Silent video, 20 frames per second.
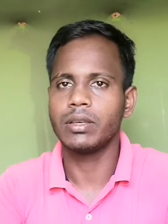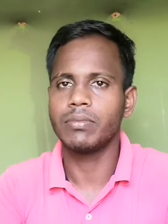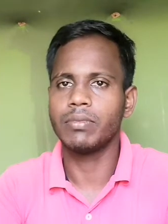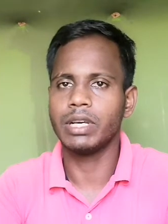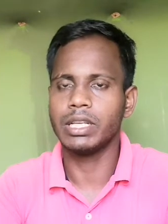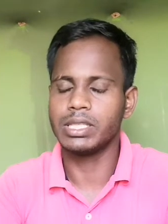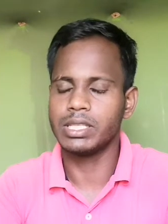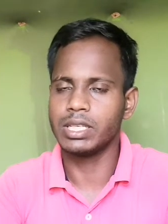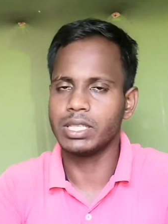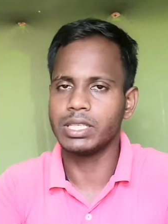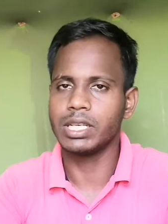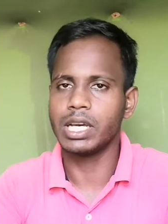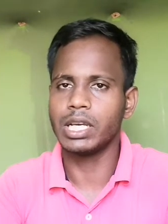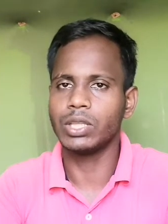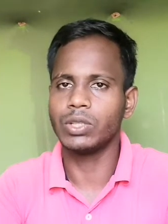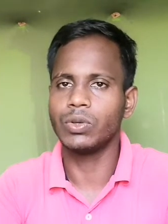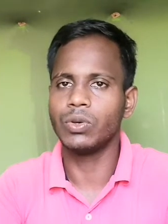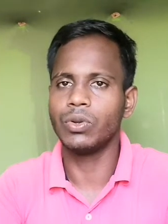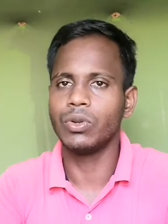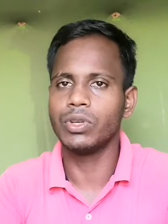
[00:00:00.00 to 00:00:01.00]
বা যে
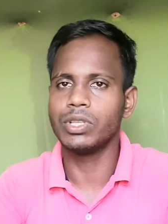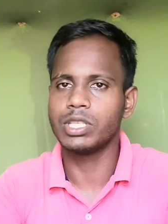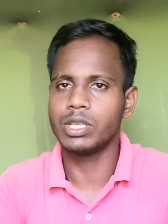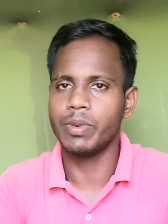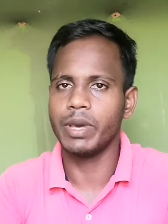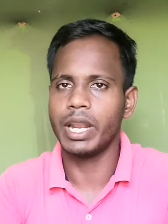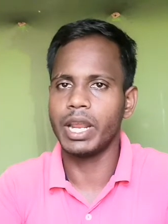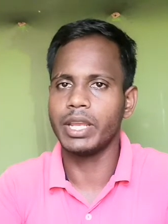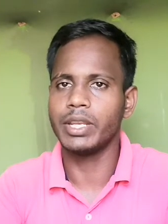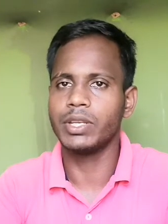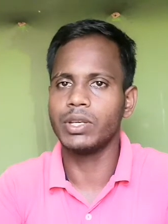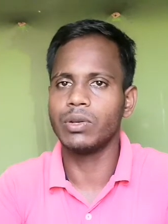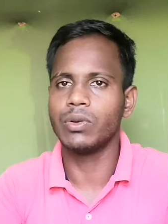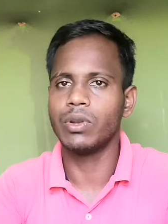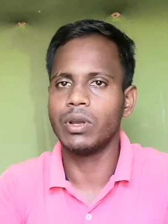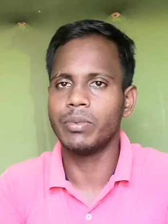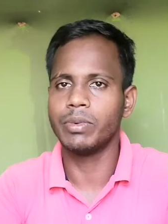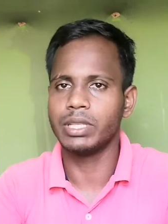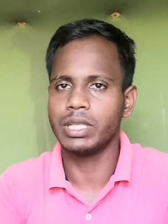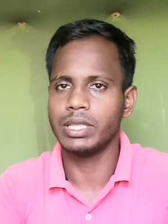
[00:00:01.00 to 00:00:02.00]
জাতগুলো যে
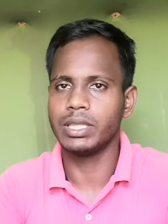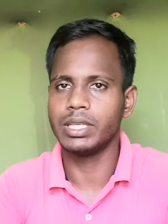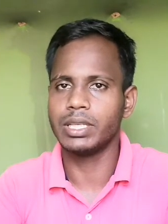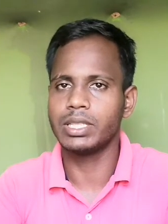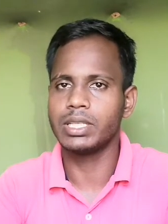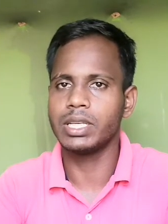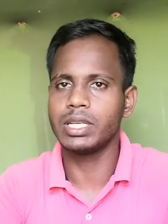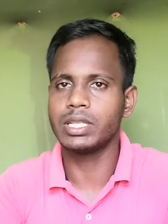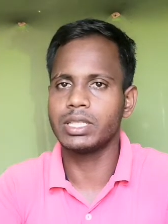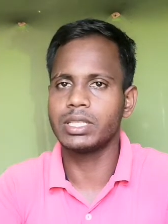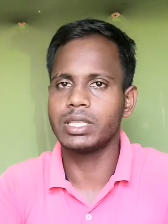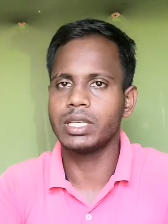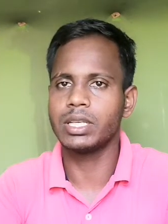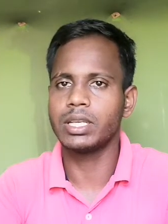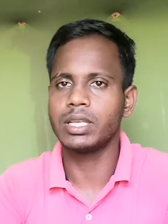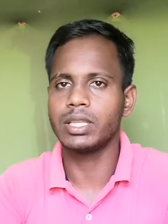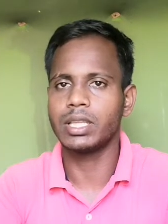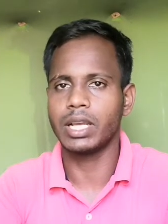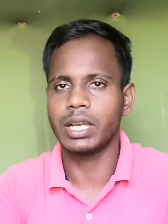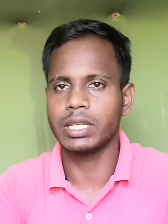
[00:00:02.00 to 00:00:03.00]
ভ্যারাইটিগুলো আমাদের দেশে এসছে
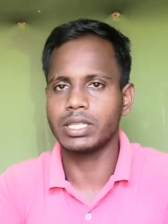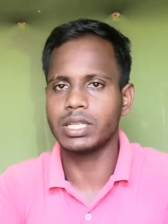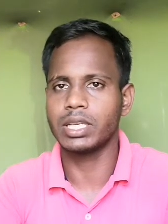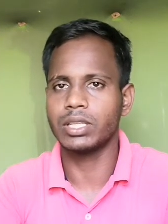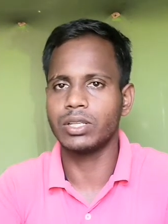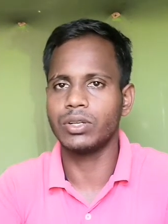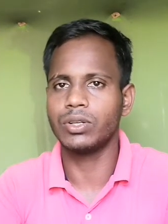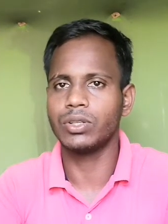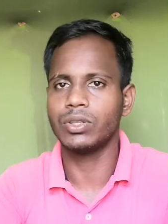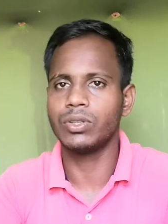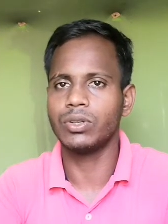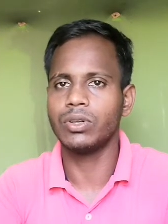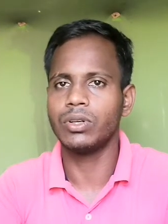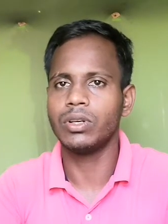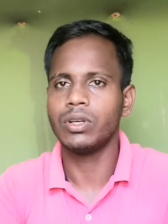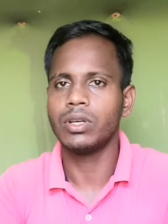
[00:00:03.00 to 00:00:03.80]
তাকে সাধারণত